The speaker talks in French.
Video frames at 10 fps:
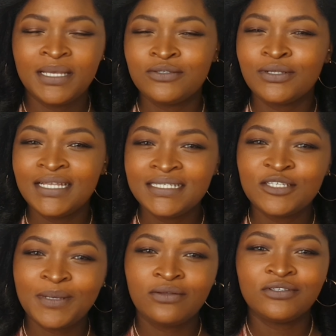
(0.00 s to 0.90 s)
bien sûr, les
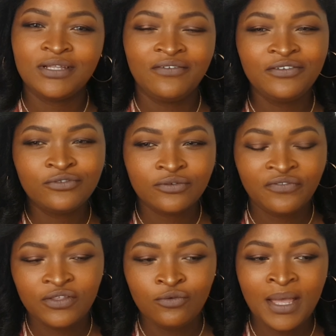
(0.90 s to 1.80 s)
expériences de la vie vous ont
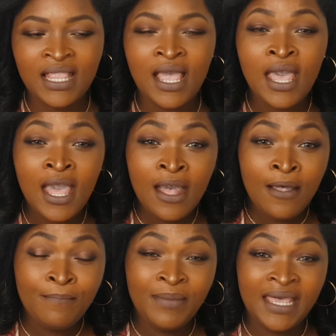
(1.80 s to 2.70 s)
fait du mal,
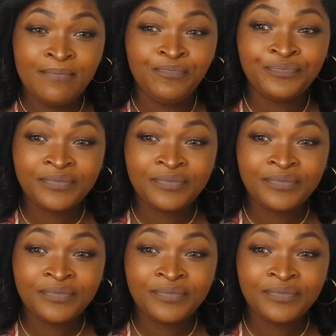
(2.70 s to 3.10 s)
mais